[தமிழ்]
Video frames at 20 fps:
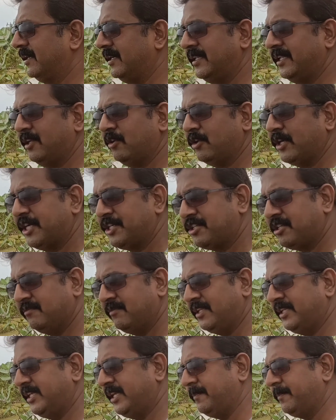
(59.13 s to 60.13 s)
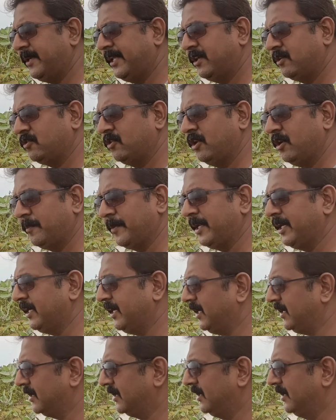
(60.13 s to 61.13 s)
இந்த லொக்கேஷன் வந்து எப்படி இருக்கும்
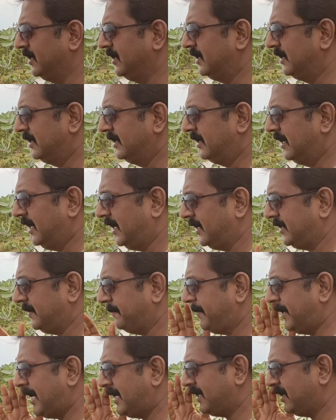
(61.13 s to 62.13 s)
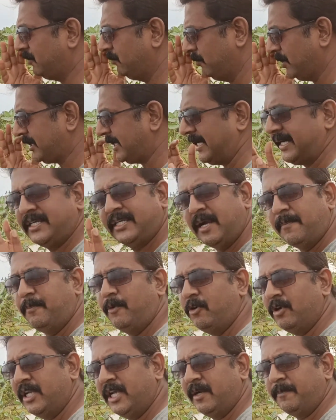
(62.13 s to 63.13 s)
அப்படின்னா அந்த பாதை ரொம்ப கரெக்டாக
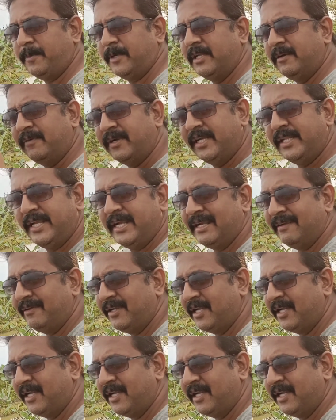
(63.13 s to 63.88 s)
போகல அப்படின்னா வண்டி எங்கே